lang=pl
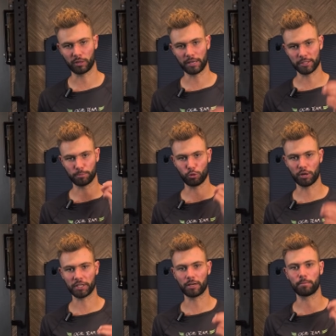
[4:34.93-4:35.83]
organizm
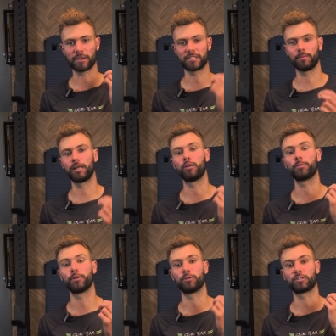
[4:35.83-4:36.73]
pochłania
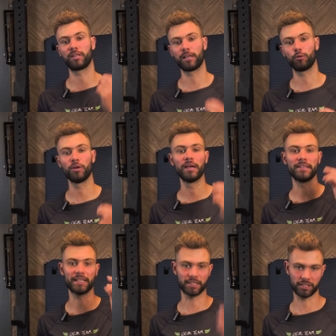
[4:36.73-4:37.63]
maksymalną ilość tlenu,
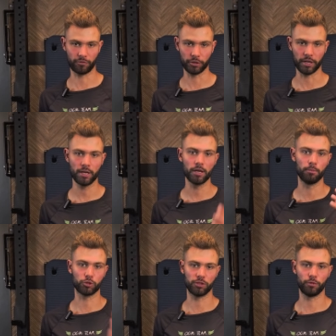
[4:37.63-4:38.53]
jak na swoje
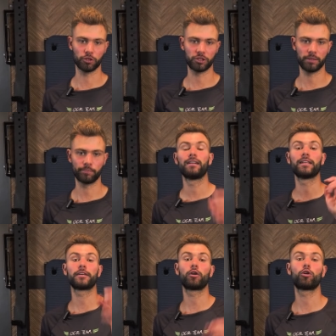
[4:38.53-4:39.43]
możliwości.
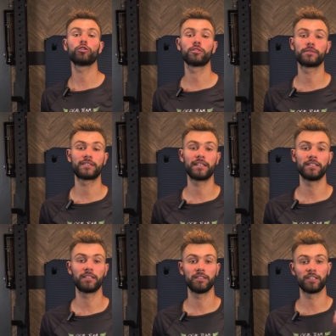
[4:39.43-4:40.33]
Dlatego kończąc
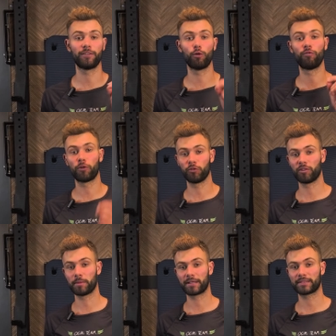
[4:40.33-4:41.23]
trening interwałów
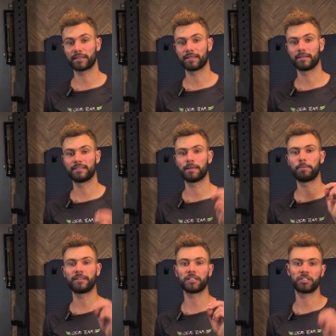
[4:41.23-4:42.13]
VO2 max,
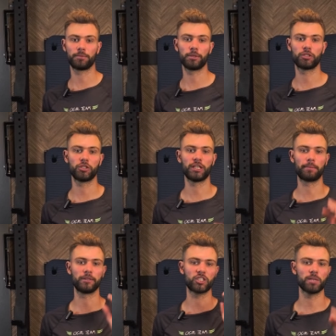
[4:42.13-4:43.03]
zapytaj siebie, czy
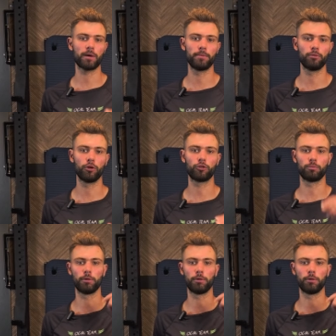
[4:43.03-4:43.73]
jakby trzeba było, to